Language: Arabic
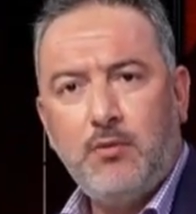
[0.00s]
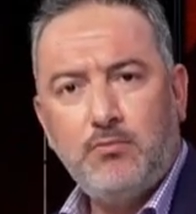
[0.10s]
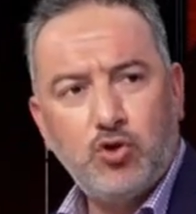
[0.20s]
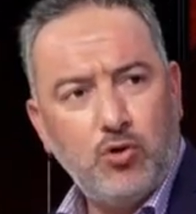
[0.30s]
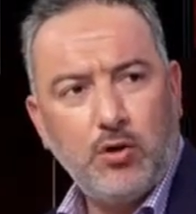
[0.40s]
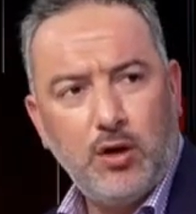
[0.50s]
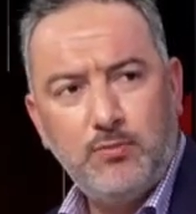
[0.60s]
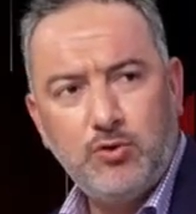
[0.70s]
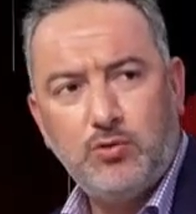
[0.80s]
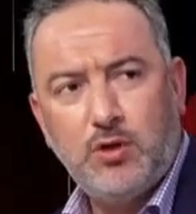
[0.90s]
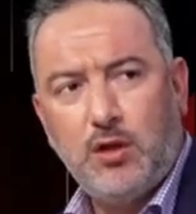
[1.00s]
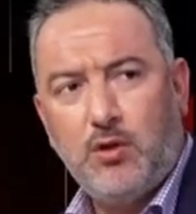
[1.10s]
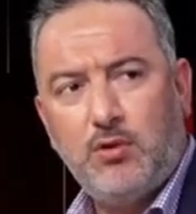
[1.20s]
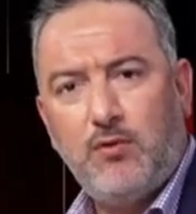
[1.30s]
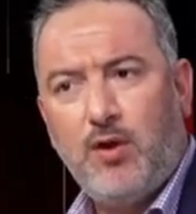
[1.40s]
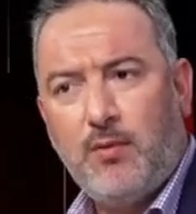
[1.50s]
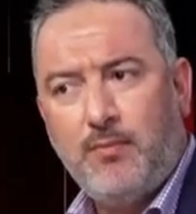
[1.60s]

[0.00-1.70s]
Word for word: مشكور على المجهودات اللي يدير فيها من